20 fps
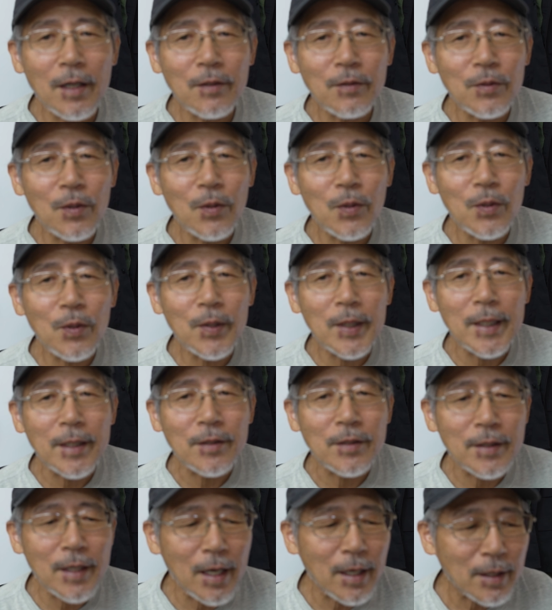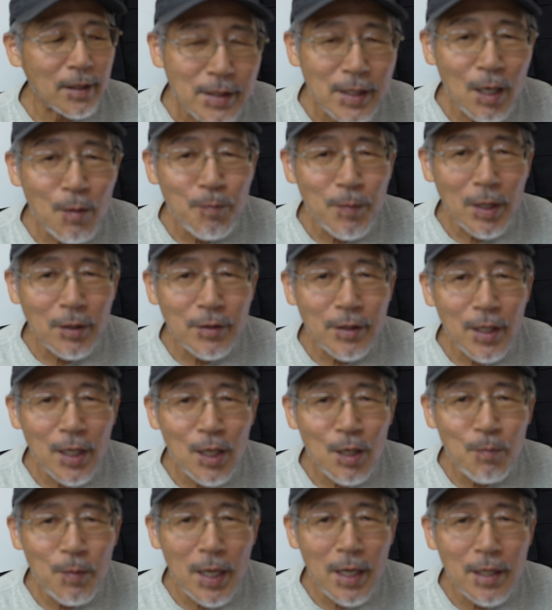格の方はですね、300
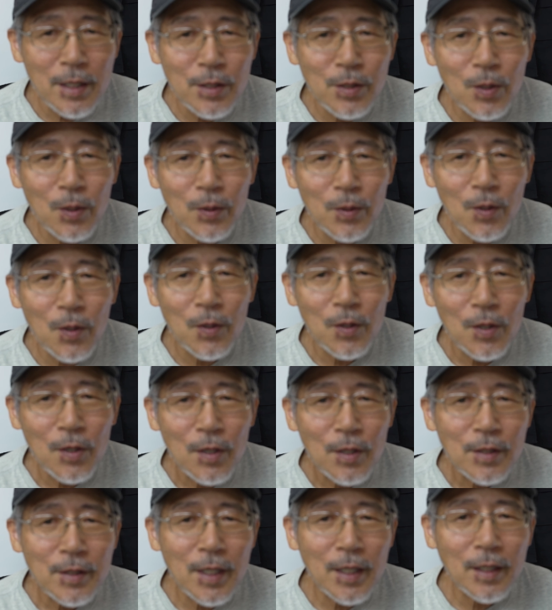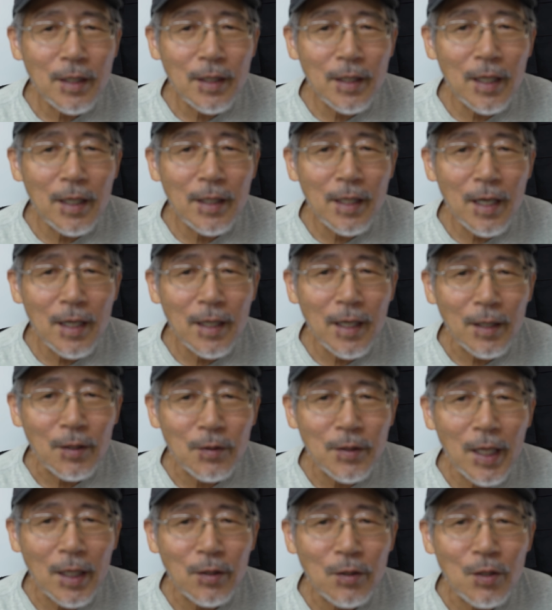平米以上の設計単価
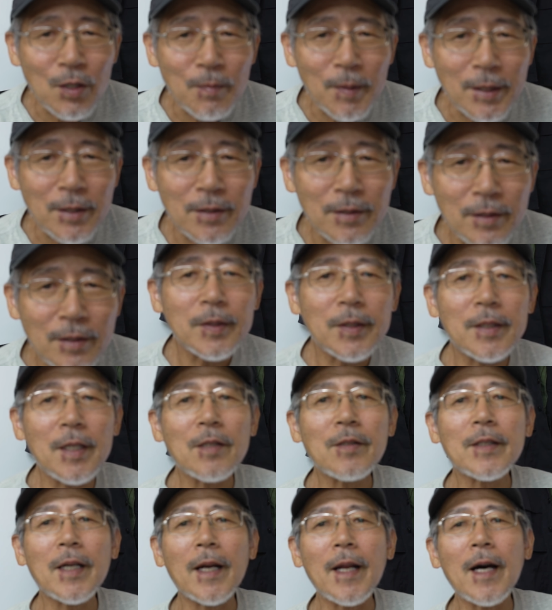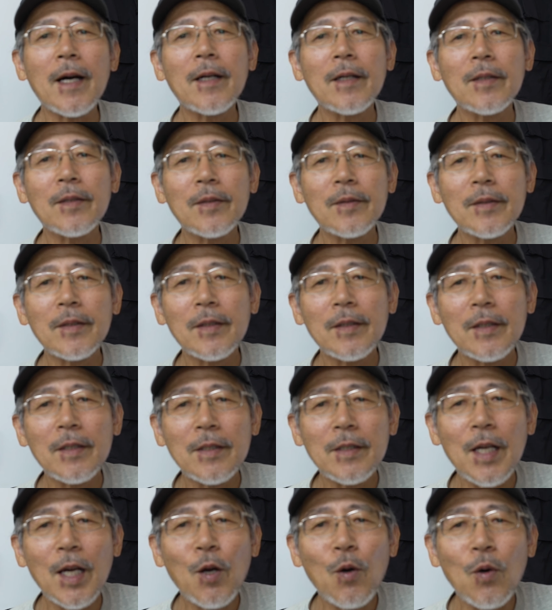となっております。ですから、
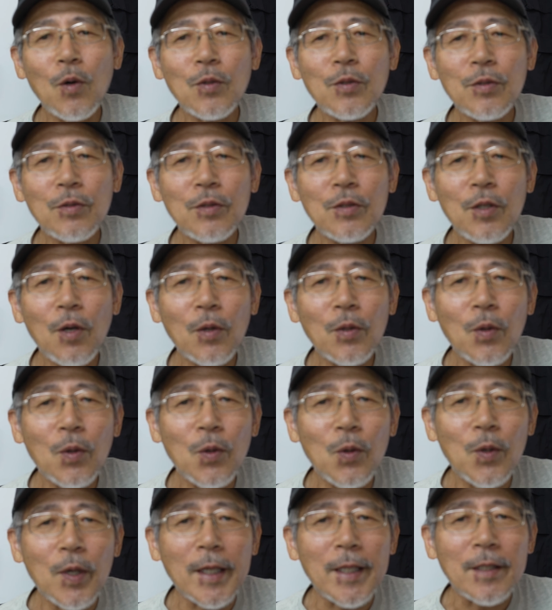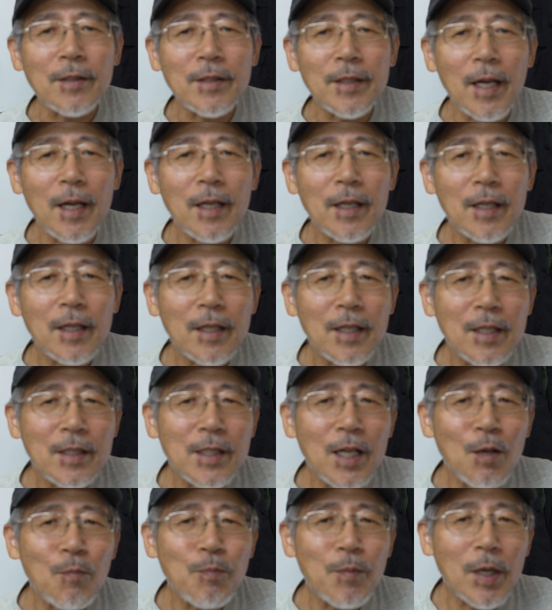施工数量の方がですね、
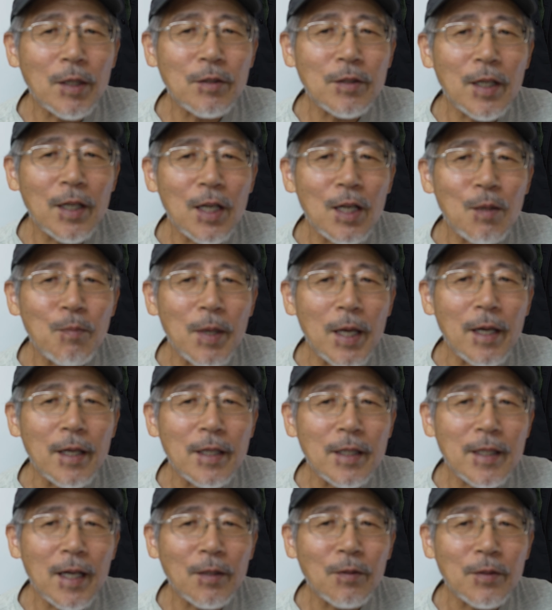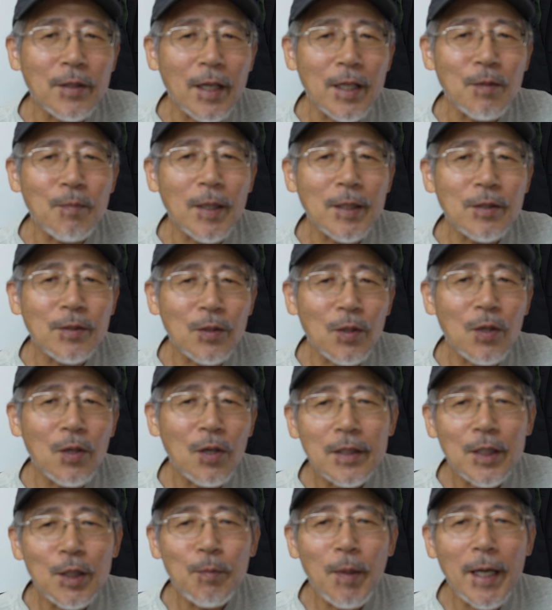300平米以下となりますと、
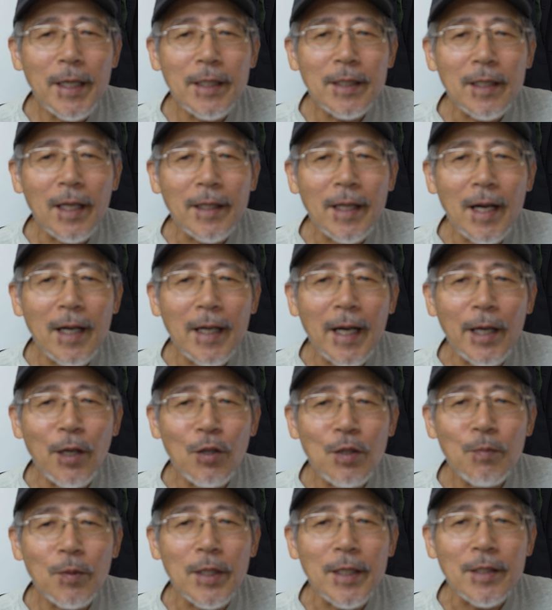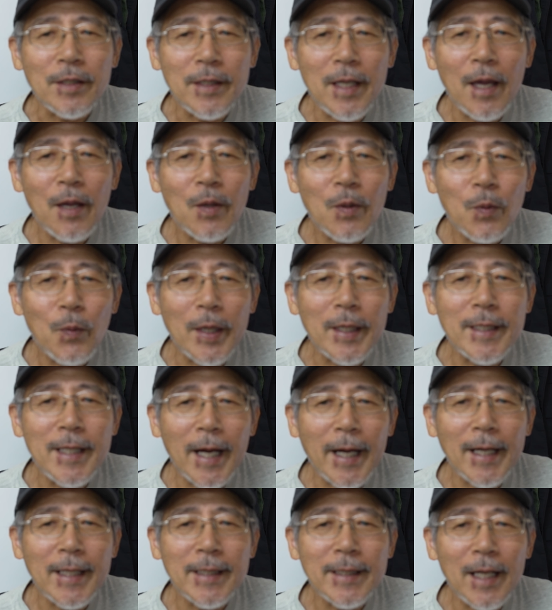今言った単価よりもですね、割
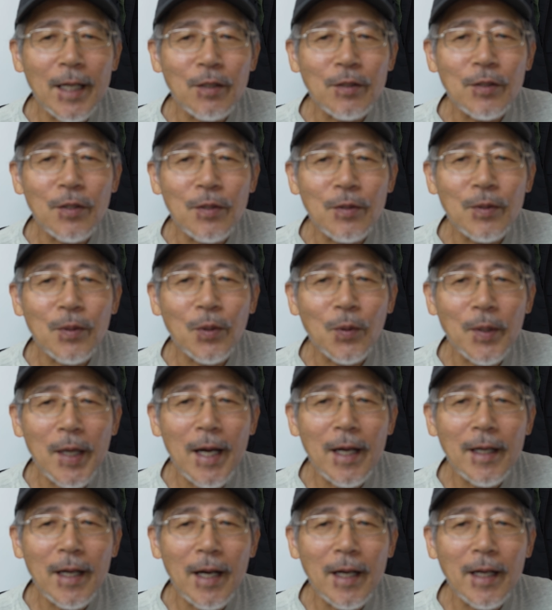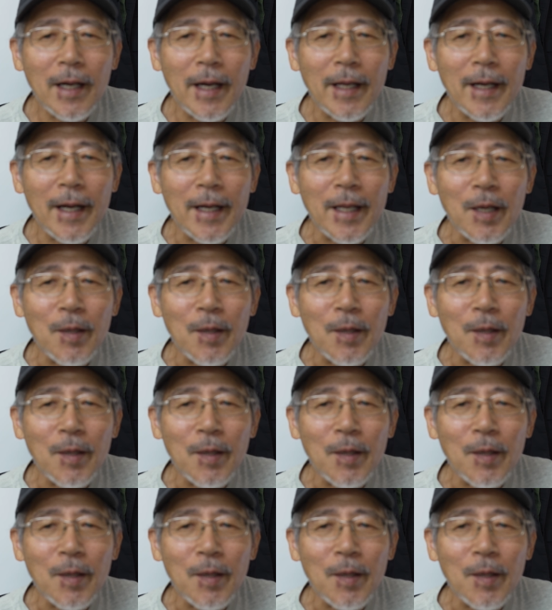高になるということが考えられ